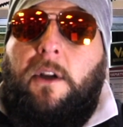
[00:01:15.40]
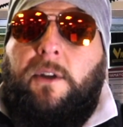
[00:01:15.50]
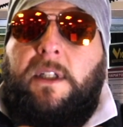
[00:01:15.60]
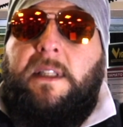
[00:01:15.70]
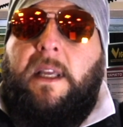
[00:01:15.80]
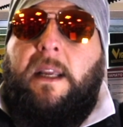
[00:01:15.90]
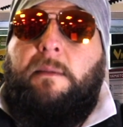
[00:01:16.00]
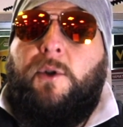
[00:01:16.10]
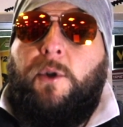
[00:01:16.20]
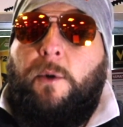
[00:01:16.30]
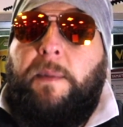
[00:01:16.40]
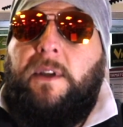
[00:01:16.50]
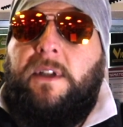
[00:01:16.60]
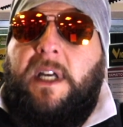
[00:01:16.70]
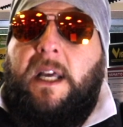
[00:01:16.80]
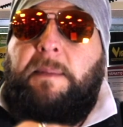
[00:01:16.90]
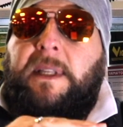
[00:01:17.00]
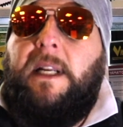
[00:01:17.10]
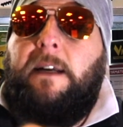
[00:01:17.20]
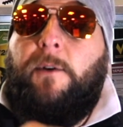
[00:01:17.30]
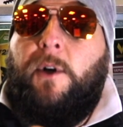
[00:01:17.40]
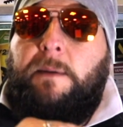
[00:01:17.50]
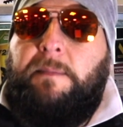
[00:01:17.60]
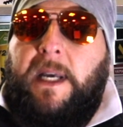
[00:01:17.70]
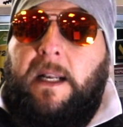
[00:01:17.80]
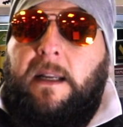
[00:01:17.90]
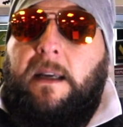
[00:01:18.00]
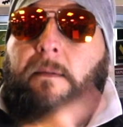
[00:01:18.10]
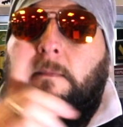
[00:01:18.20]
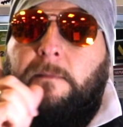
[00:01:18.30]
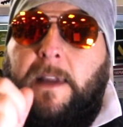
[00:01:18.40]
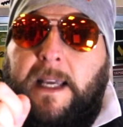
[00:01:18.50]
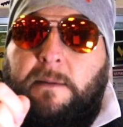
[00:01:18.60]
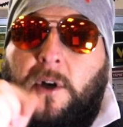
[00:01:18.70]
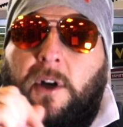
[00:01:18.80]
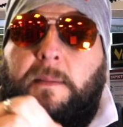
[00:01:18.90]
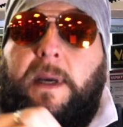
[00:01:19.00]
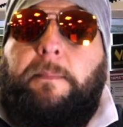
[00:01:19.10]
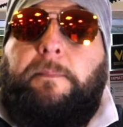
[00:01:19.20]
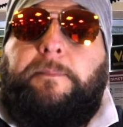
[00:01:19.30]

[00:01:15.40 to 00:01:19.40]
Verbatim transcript: lo testeremo su di un paio di scarpe da lavoro in pelle. Vediamo come.